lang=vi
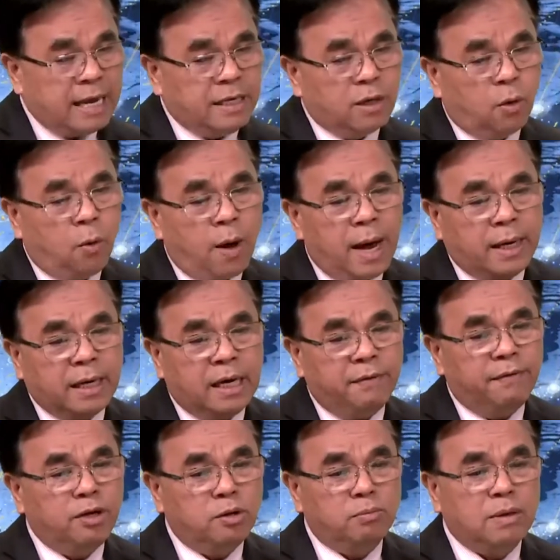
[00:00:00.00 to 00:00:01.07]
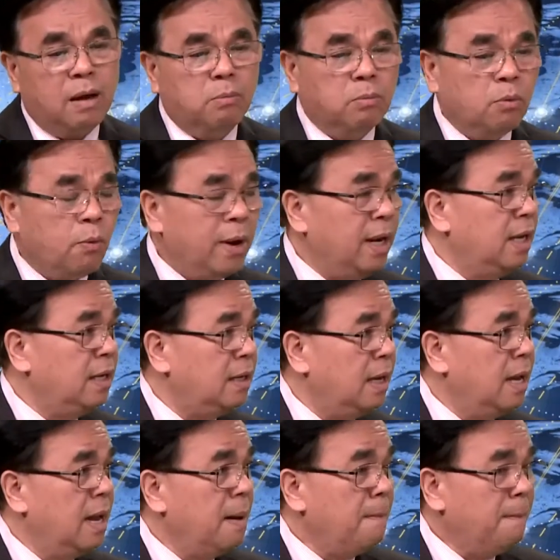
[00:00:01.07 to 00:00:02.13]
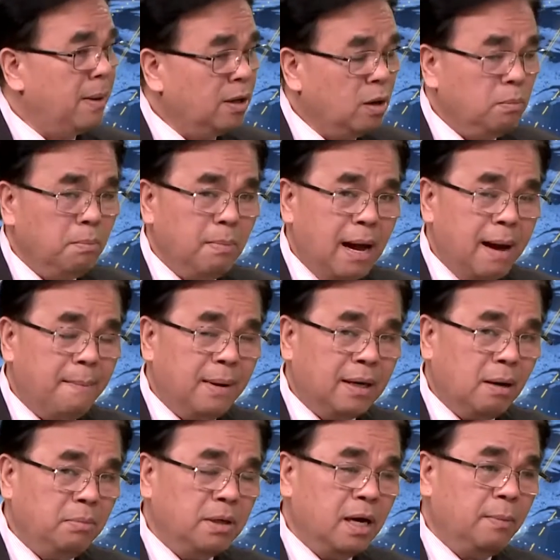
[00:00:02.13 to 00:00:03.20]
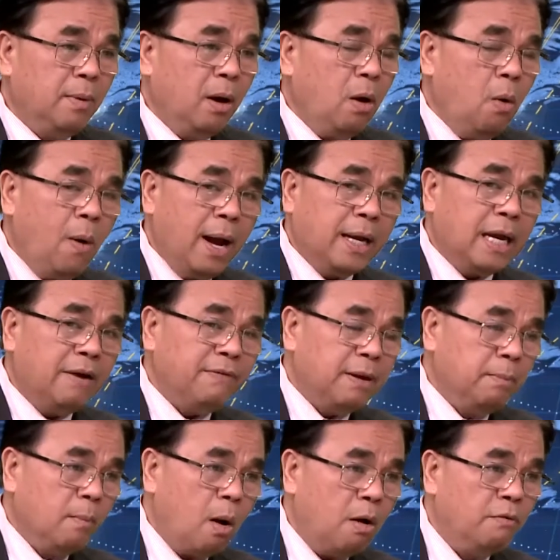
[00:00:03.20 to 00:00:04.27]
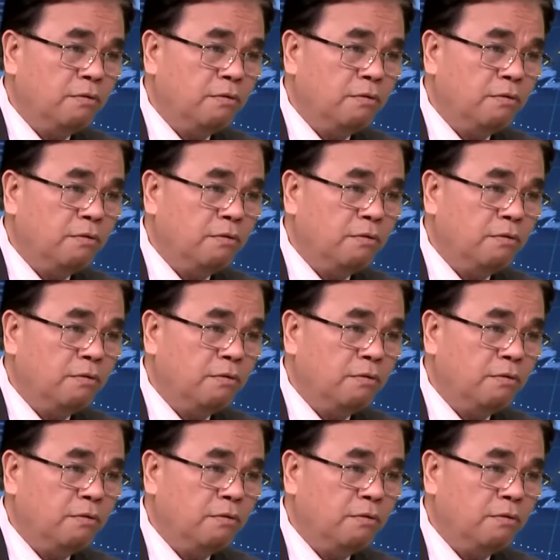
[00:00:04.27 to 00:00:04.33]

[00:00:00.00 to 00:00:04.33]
giữa Hoa Kỳ với Trung Cộng quá lớn mà trong mà mà trong trường hợp đó Hoa Kỳ phải cái, cái